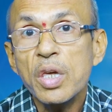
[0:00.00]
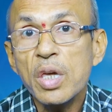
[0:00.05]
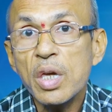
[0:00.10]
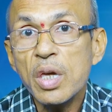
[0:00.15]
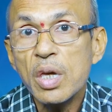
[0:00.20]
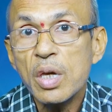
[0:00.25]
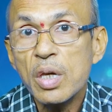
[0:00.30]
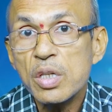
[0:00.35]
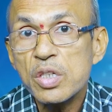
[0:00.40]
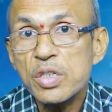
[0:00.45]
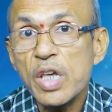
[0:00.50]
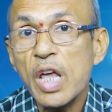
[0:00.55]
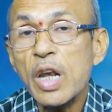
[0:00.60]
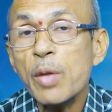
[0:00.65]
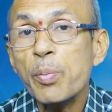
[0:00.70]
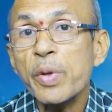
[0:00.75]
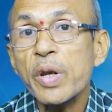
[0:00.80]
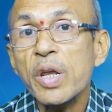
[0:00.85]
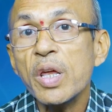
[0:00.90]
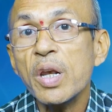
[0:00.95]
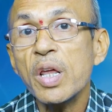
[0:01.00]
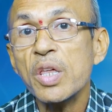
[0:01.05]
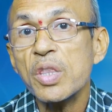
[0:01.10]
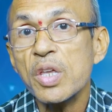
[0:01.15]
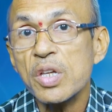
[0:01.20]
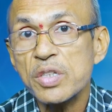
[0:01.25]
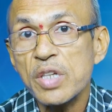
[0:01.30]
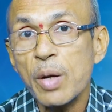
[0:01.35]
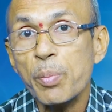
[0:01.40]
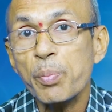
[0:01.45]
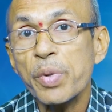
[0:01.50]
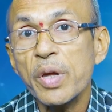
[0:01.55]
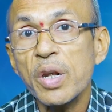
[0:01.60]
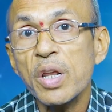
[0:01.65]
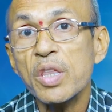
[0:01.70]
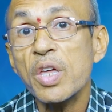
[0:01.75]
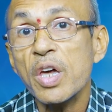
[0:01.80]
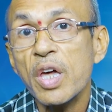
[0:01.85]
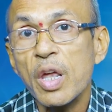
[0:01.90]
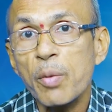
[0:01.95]
ఈ సలిపిరి లేదా సర్పి
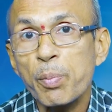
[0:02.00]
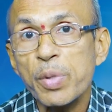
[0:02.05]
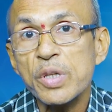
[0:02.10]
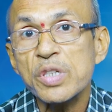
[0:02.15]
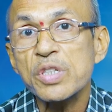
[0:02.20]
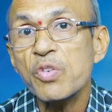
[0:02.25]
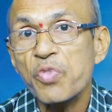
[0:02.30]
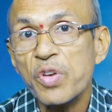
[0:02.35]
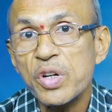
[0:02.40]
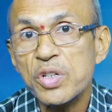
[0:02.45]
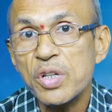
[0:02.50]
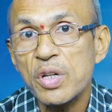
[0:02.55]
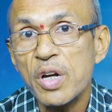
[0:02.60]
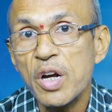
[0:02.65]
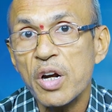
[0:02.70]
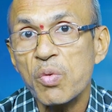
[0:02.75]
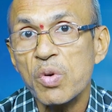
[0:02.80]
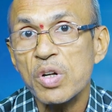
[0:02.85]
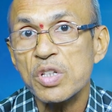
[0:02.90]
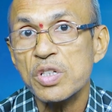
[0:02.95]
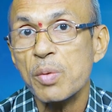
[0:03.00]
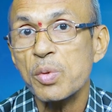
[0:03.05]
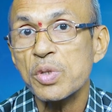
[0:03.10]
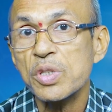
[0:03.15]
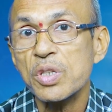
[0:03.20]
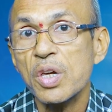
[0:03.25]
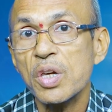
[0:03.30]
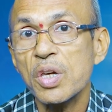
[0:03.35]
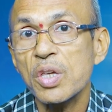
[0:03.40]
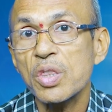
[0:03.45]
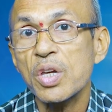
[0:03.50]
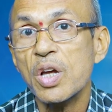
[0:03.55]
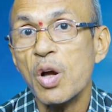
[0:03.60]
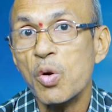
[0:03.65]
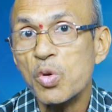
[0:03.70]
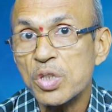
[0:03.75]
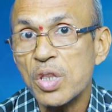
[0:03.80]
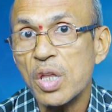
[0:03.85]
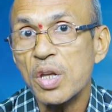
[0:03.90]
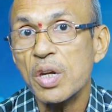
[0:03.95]
లేదా హెర్పస్ ఇన్ఫెక్షన్ అనేటువంటి సమస్య తగ్గేందుకు
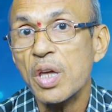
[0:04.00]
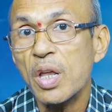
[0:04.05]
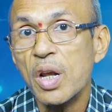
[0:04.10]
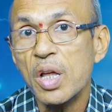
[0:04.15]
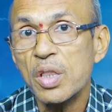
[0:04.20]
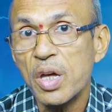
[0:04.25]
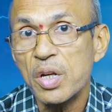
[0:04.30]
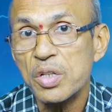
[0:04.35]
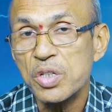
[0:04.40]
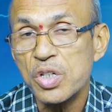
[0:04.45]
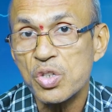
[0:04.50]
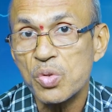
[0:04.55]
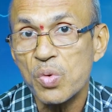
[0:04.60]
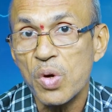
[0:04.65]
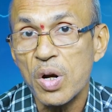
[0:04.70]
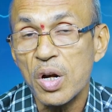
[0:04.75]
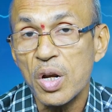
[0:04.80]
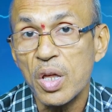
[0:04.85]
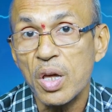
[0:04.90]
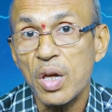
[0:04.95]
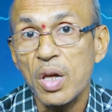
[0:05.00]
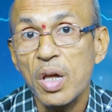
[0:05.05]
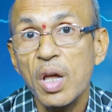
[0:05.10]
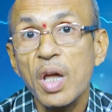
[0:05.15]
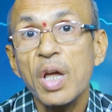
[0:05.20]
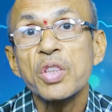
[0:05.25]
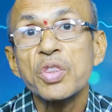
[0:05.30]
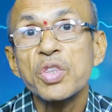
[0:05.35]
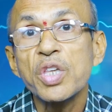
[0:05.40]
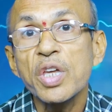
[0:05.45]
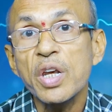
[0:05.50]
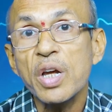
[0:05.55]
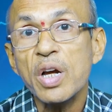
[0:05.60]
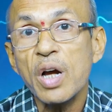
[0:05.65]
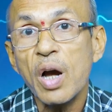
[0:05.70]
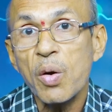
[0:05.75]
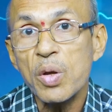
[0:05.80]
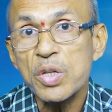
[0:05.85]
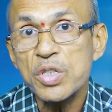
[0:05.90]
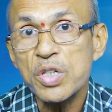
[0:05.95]
ఔషధాన్ని ఎలా తయారు చేసుకోవాలంటే దీనికి
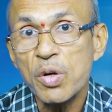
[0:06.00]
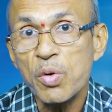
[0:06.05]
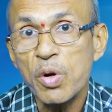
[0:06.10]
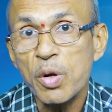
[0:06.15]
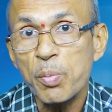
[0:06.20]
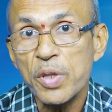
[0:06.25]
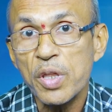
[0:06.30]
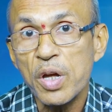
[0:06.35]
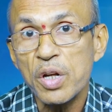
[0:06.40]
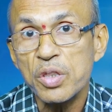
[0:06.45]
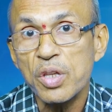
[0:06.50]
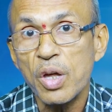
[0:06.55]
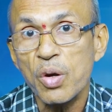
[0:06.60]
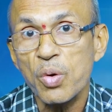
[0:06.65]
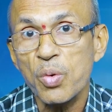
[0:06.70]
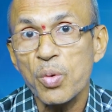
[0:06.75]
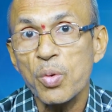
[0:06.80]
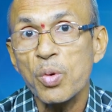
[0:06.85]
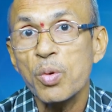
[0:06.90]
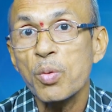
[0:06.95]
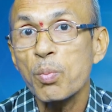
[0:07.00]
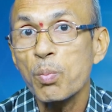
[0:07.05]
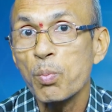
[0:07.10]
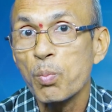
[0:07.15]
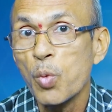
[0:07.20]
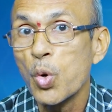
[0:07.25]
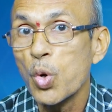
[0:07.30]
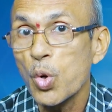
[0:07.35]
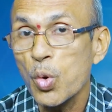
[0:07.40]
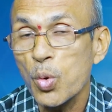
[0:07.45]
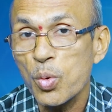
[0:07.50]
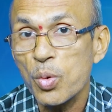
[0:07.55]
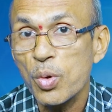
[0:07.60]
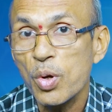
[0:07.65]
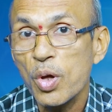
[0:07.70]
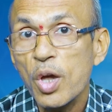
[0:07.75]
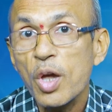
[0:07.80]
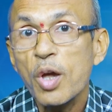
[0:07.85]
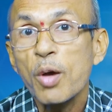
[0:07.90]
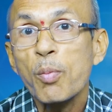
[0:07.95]
కావలసినటువంటి పదార్థాలు మూడు
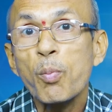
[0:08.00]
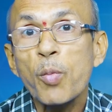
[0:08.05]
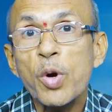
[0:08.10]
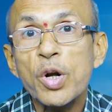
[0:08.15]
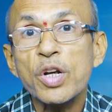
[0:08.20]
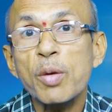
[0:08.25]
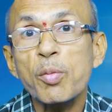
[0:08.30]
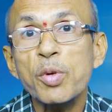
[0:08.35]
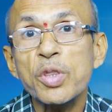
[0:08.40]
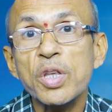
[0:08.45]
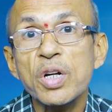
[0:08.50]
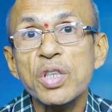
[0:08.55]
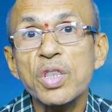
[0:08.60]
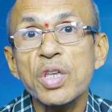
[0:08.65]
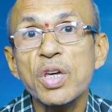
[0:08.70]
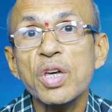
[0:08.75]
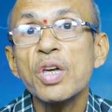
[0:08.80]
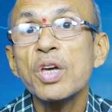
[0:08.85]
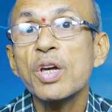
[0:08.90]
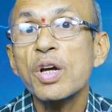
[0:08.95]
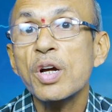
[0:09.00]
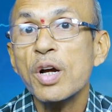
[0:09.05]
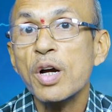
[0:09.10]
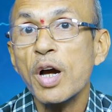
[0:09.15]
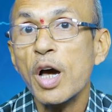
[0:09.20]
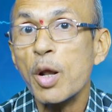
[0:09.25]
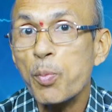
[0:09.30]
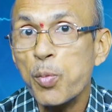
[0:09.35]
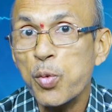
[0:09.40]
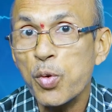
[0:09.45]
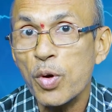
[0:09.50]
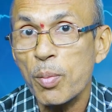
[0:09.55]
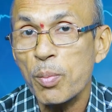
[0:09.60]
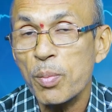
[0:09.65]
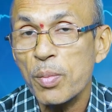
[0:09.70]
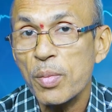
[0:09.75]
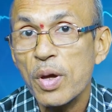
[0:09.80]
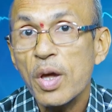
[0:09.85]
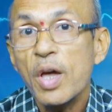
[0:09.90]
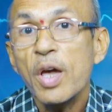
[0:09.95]
మొట్టమొదటిది కర్పూరం
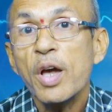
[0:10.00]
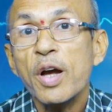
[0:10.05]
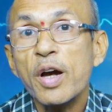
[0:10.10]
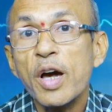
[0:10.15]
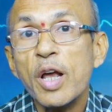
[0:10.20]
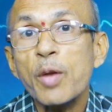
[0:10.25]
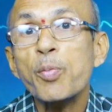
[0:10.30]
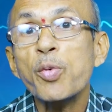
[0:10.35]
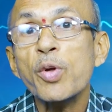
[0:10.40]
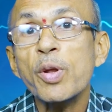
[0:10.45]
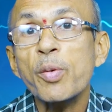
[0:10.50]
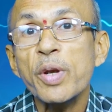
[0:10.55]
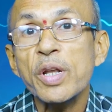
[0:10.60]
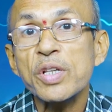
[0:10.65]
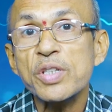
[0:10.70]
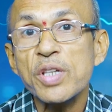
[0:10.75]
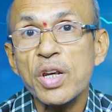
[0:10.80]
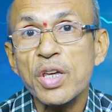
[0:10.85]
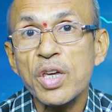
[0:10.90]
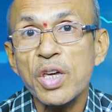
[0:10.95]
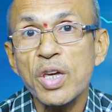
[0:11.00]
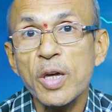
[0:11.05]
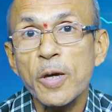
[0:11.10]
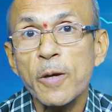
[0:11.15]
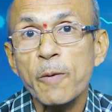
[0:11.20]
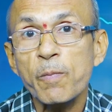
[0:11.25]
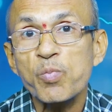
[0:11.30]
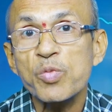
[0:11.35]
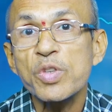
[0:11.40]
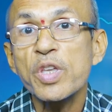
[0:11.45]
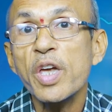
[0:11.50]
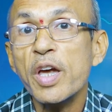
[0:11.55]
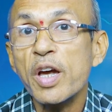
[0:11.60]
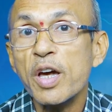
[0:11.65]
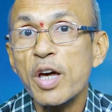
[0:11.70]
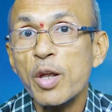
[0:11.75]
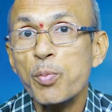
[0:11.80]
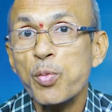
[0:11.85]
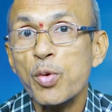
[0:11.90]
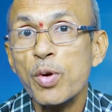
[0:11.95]
కర్పూరం అనేసరికి ఏ
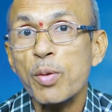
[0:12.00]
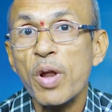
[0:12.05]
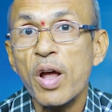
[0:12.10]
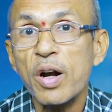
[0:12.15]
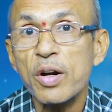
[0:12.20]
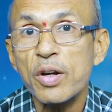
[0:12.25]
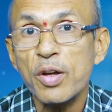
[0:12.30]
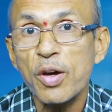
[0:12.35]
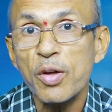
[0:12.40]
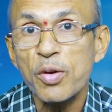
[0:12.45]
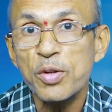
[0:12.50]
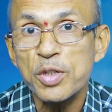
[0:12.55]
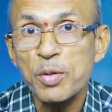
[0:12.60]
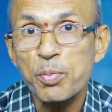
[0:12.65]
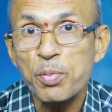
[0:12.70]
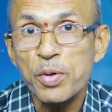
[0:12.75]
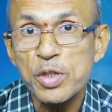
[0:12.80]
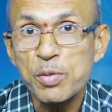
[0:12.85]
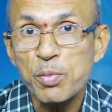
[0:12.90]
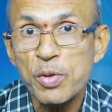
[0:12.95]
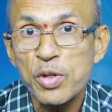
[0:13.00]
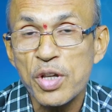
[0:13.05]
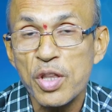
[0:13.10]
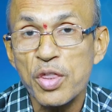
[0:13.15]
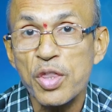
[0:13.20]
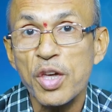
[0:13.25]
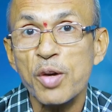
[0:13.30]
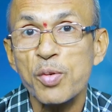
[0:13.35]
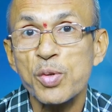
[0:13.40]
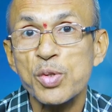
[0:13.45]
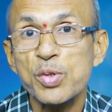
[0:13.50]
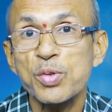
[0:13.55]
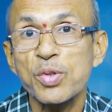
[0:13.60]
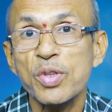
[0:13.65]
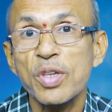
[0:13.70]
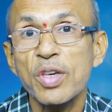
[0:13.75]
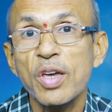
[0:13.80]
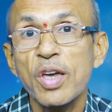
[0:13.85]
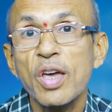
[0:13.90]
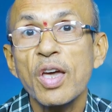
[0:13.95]
కర్పూరం డాక్టర్ గారు అని చెప్పేసి మీకు సందేహం
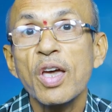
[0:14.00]
వస్తుంది